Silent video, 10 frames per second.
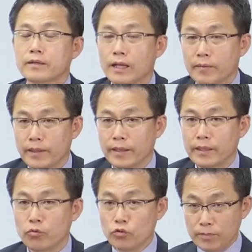그
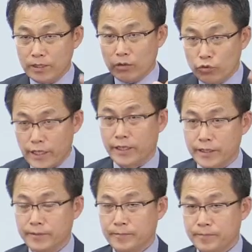다음에 우리입니다. 우리.